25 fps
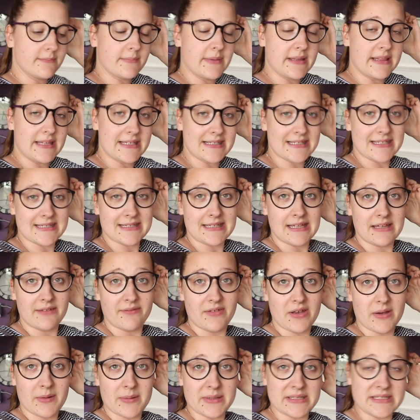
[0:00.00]
będę
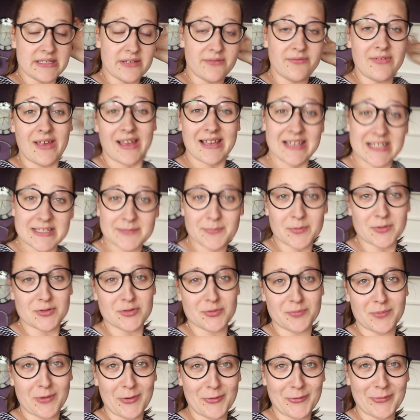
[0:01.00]
zastanawiała się, w jaki
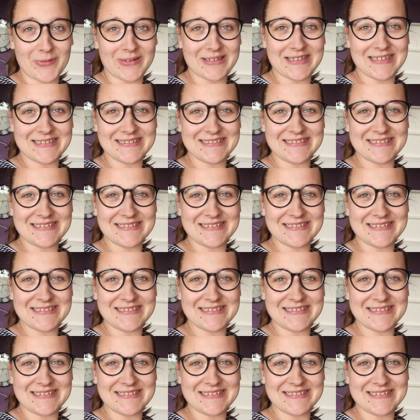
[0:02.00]
sposób je układać.